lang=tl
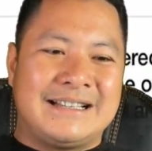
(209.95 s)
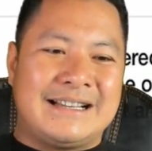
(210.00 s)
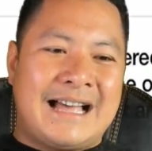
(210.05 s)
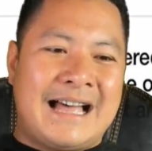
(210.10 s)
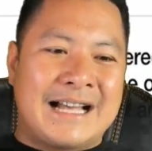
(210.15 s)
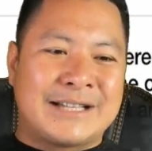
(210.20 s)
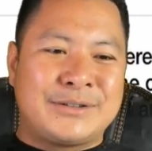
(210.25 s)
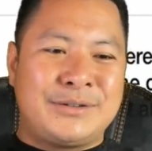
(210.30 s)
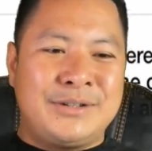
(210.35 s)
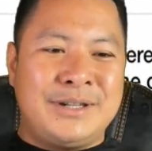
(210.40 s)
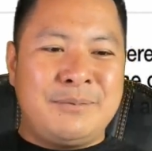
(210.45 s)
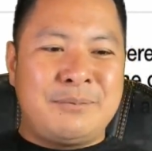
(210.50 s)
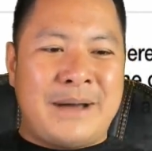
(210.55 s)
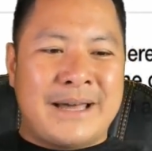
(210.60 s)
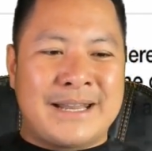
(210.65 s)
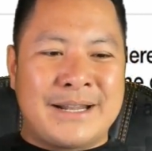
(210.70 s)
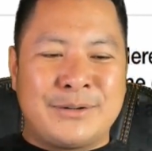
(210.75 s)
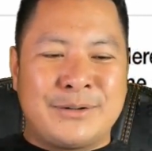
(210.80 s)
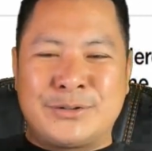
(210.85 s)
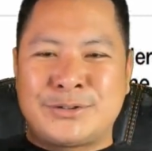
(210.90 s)
Actually,
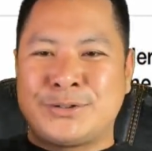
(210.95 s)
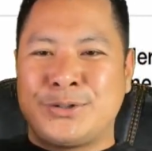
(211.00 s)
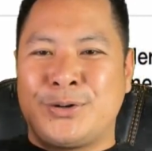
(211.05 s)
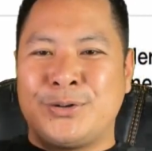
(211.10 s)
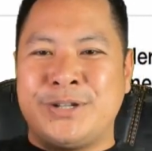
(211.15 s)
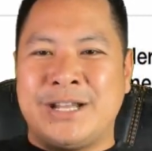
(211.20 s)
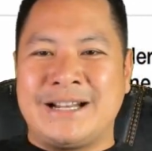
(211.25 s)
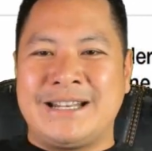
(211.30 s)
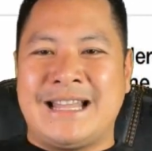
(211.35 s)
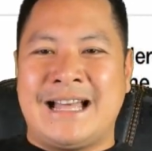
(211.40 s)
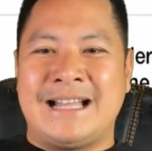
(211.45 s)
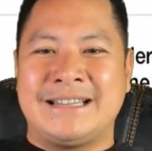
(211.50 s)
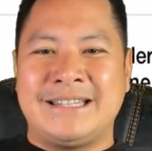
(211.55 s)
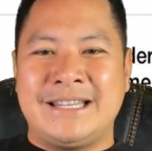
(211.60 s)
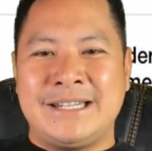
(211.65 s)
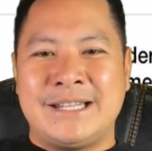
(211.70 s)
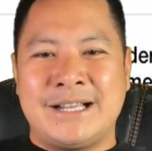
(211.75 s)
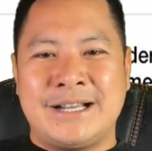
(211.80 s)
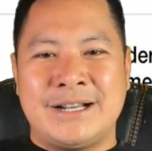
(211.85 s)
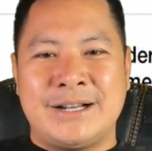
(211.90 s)
parang gusto ko nang
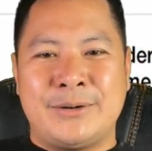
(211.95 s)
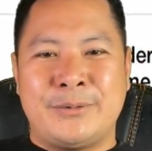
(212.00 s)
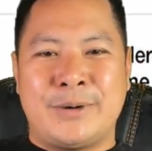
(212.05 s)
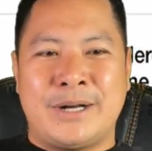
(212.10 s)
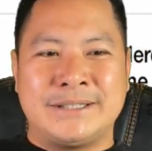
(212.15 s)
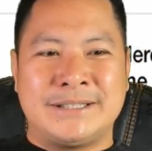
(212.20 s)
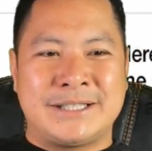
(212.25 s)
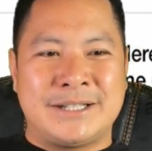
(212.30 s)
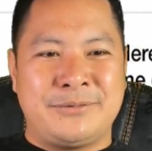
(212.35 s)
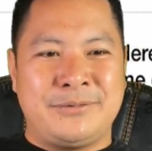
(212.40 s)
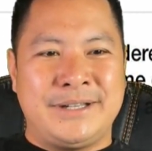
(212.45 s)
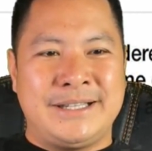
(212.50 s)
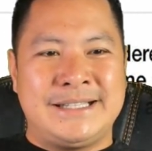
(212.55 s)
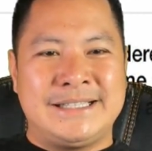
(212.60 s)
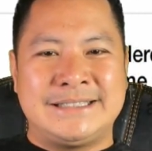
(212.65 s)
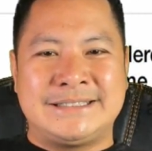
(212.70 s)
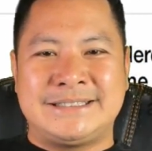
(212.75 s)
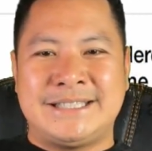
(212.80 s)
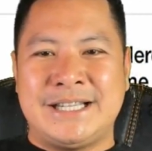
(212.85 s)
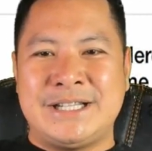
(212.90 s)
lahatin ng water
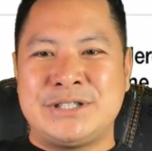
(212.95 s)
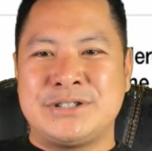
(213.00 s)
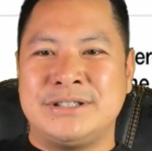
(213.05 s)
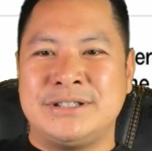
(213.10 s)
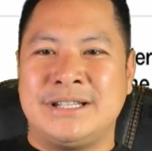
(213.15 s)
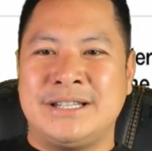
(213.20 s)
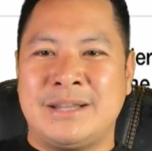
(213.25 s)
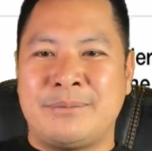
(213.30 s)
refilling station eh.